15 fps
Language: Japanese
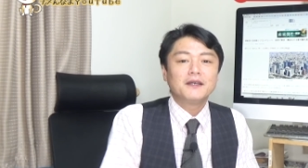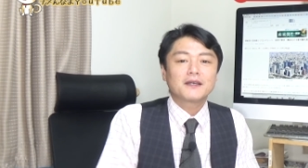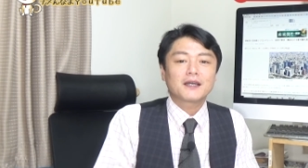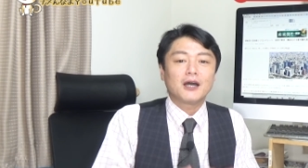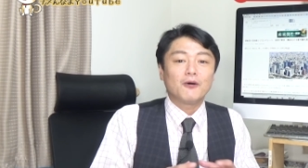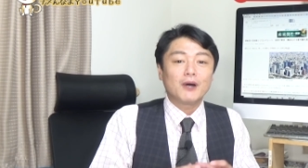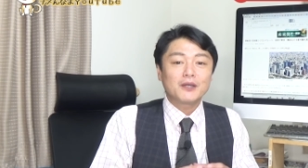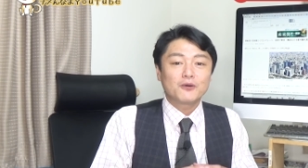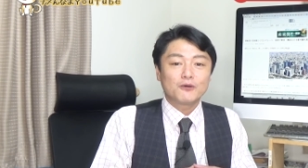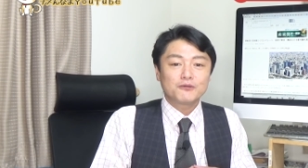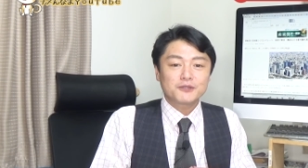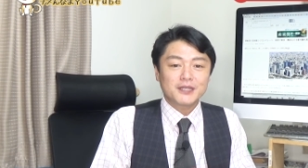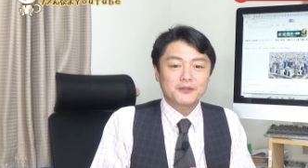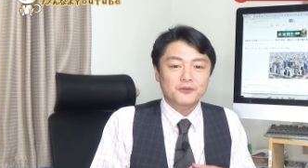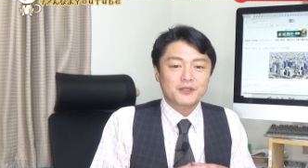河合ご夫
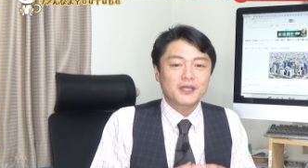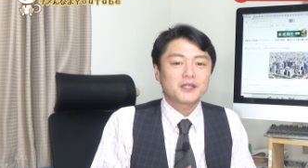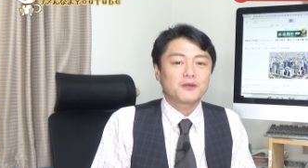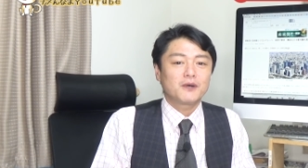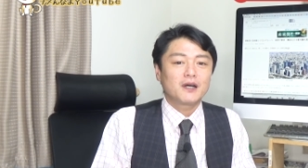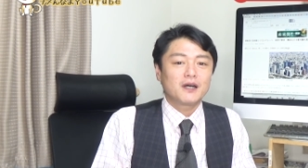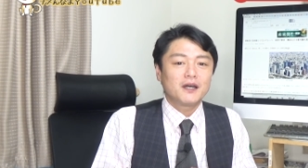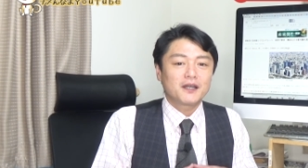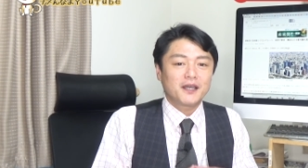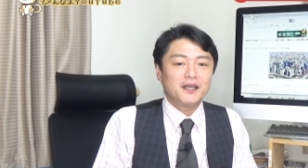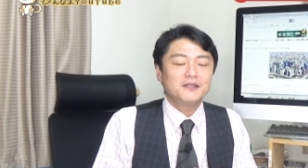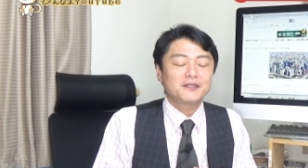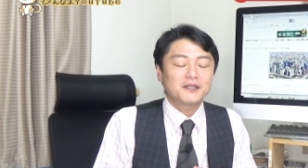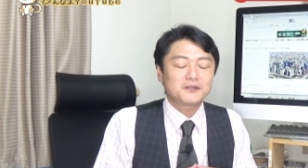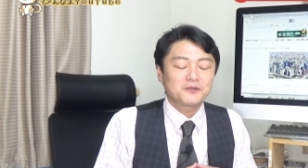妻の件では
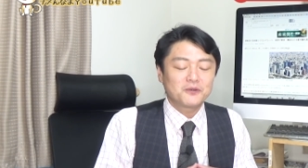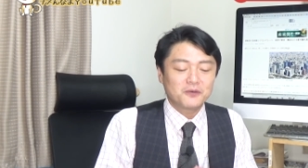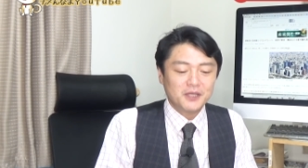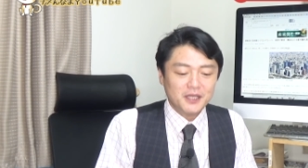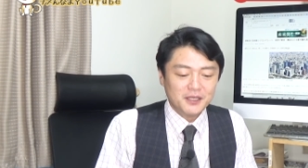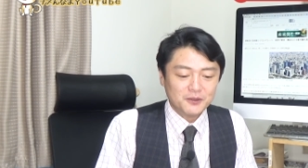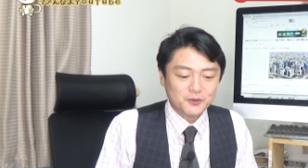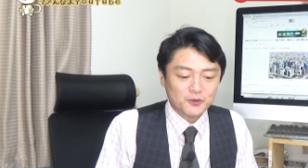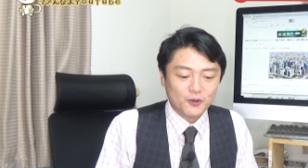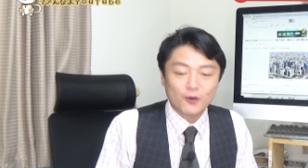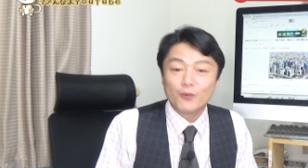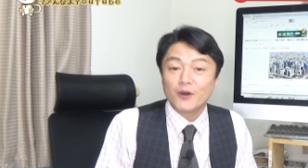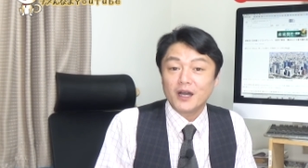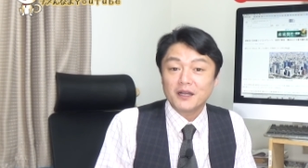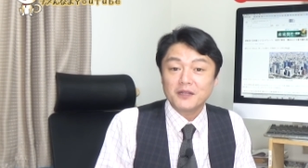検察のリークと
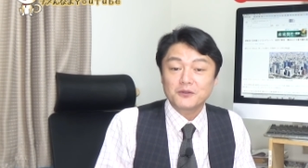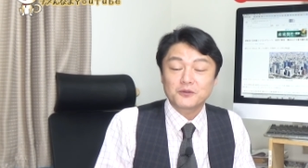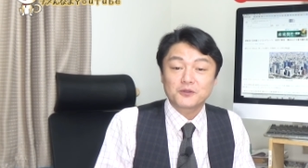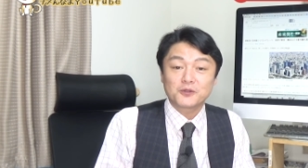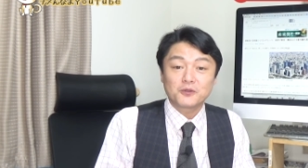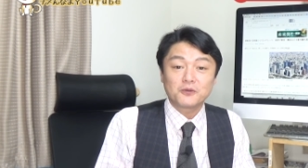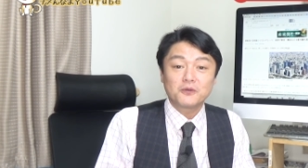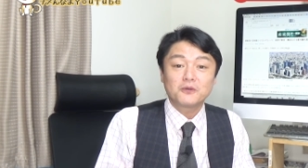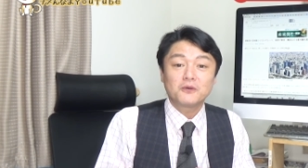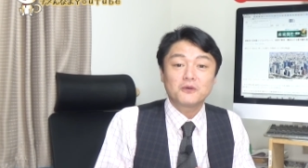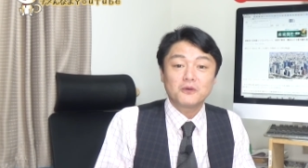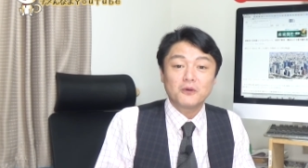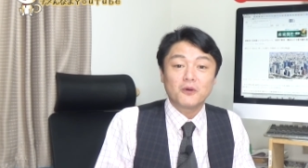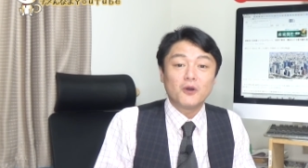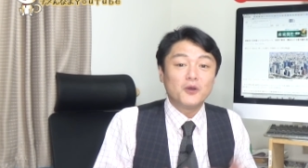思われる情
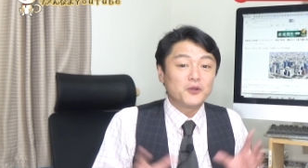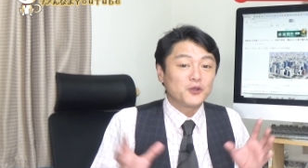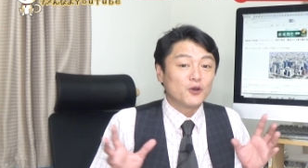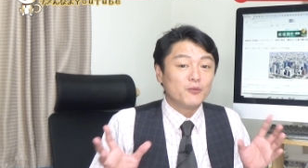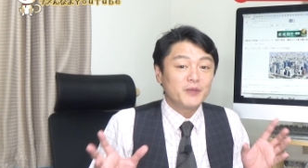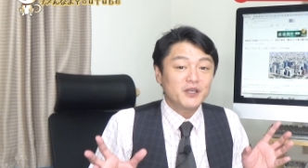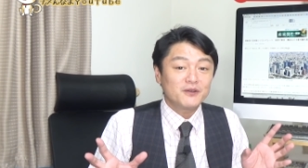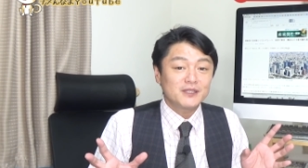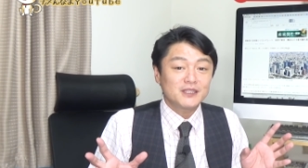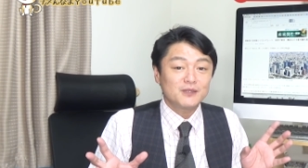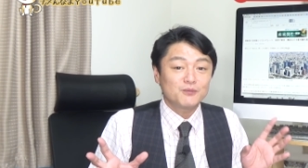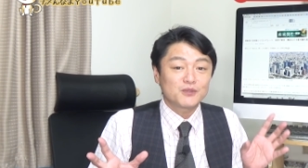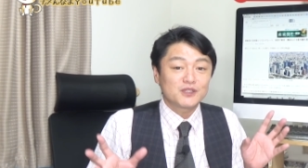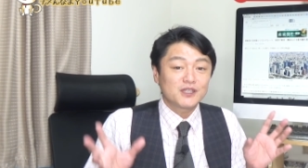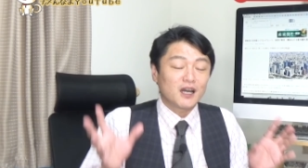報を読売
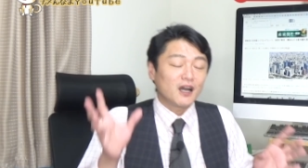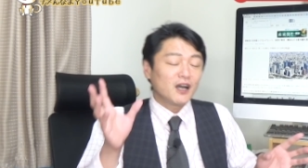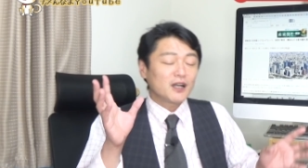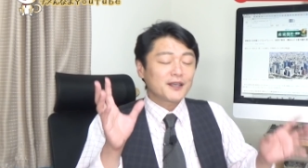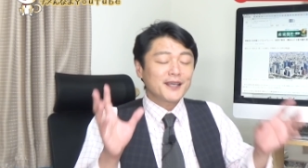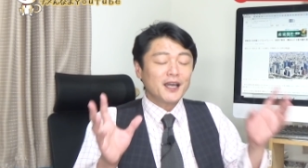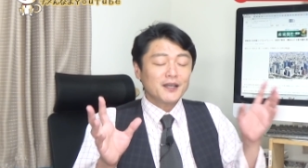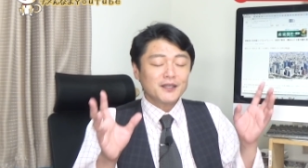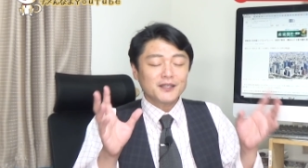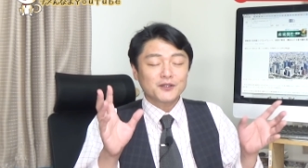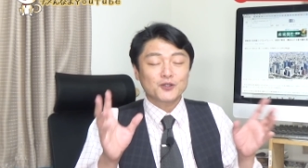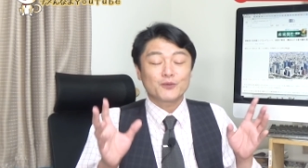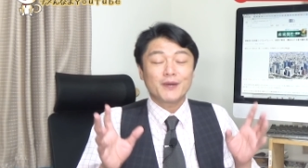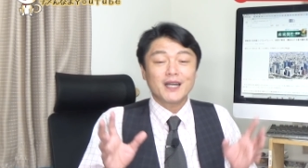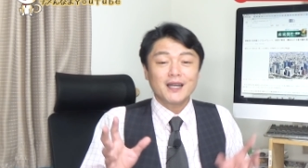新聞がキャッキャ
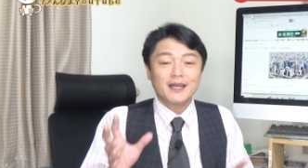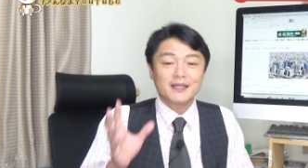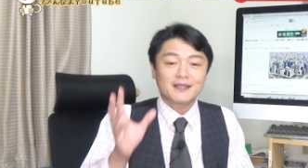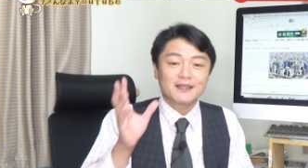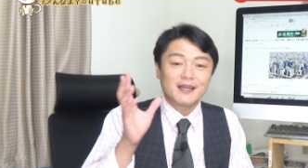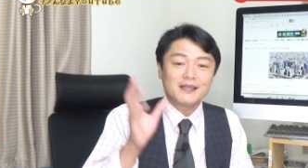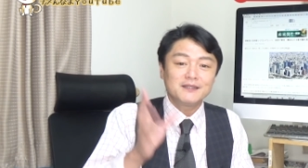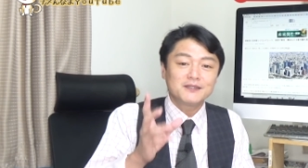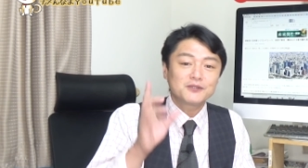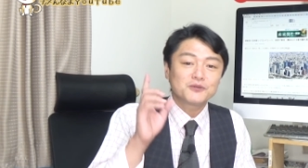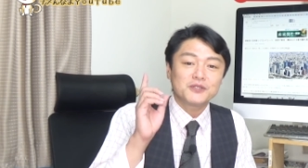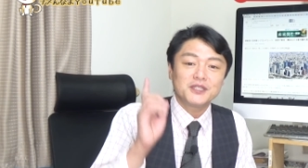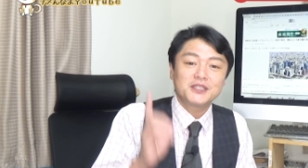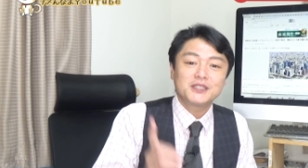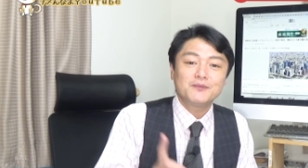とばかりに連日
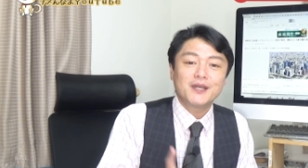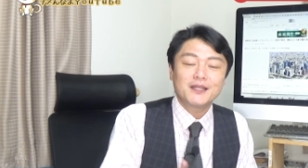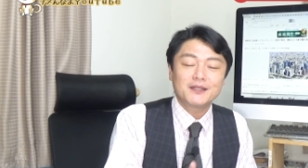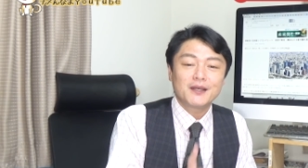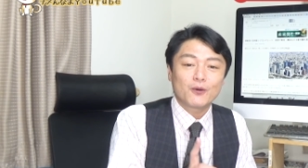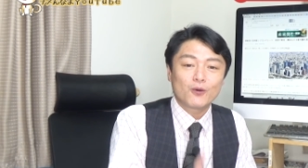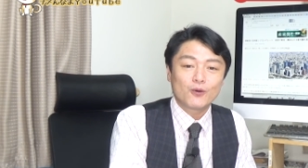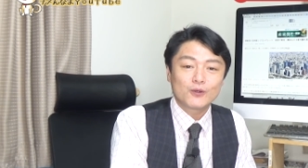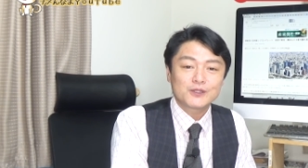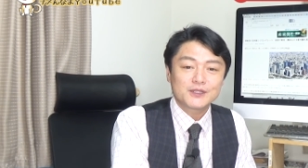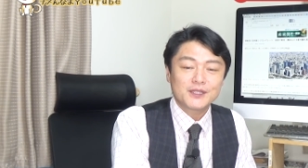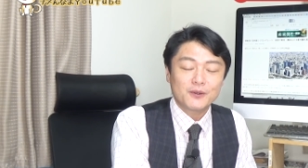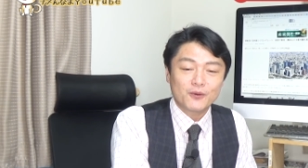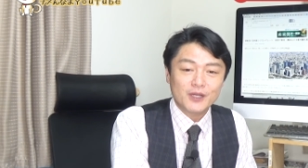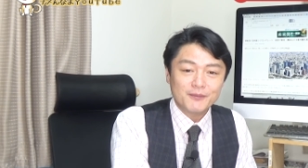一面で報じ
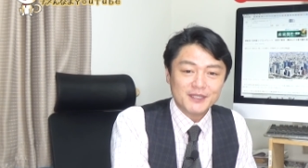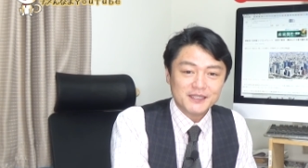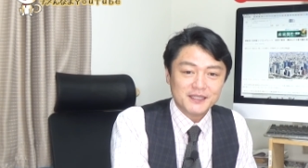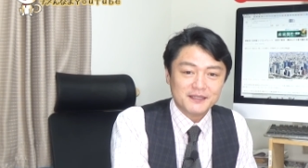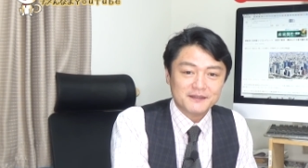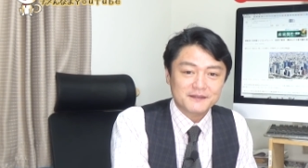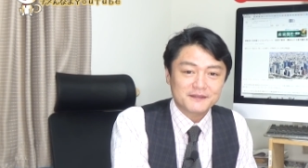ておりました